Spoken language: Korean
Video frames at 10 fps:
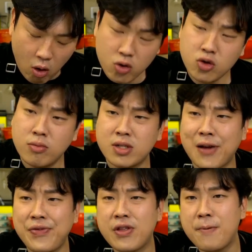어 좀
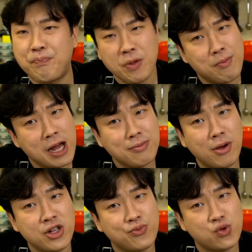짠데? 판
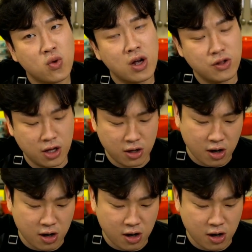맛이 부족한데?